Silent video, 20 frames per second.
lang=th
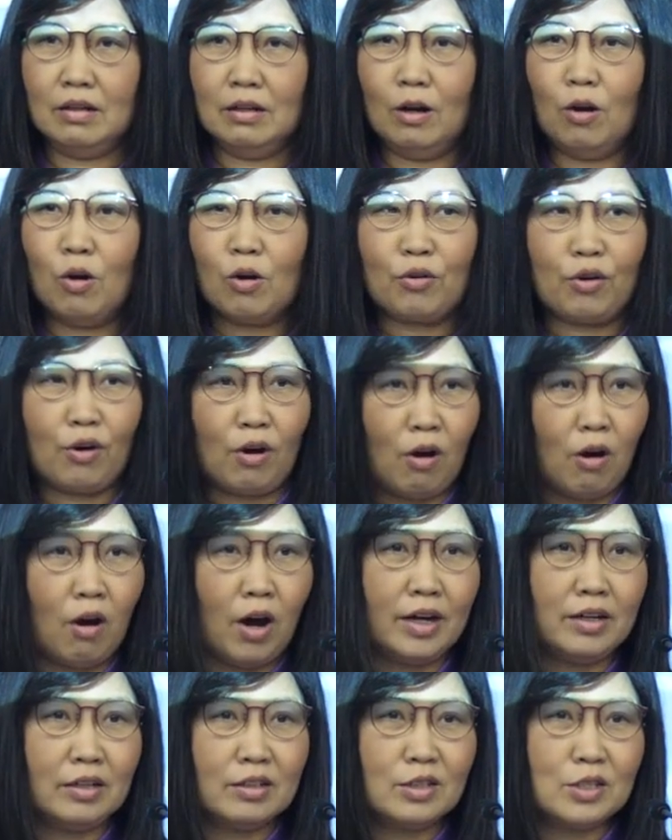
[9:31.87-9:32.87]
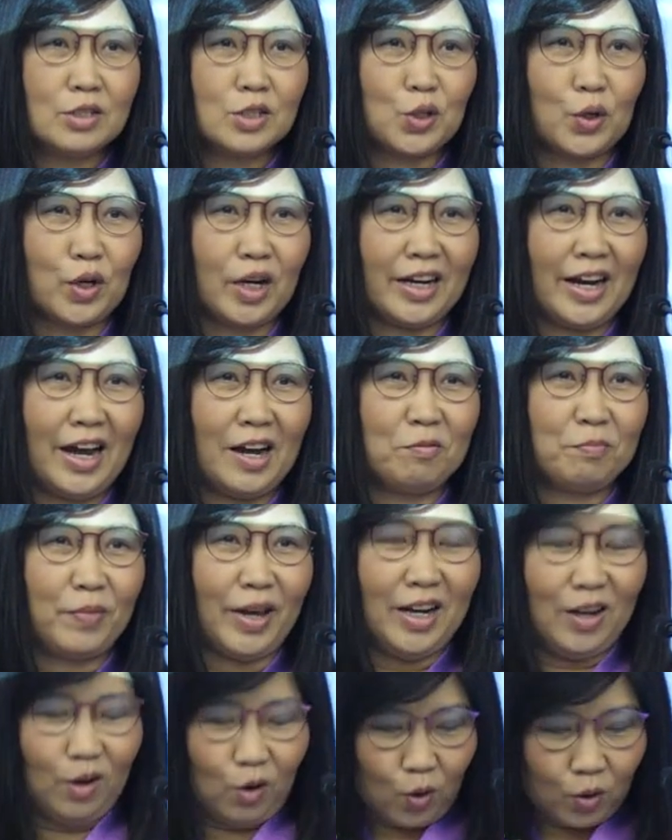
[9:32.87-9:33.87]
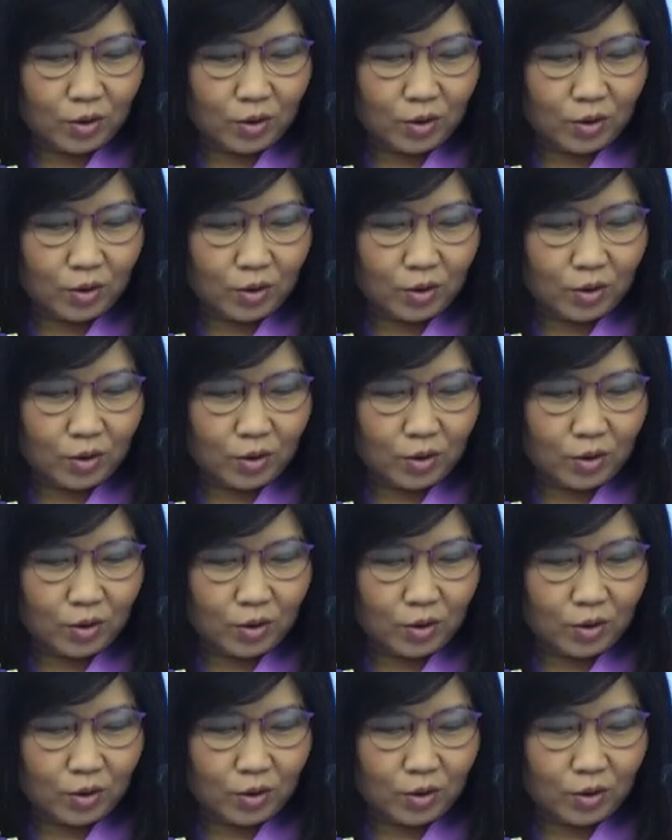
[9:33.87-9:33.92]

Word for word: โลกร้อนจนกระทั่งเป็นโล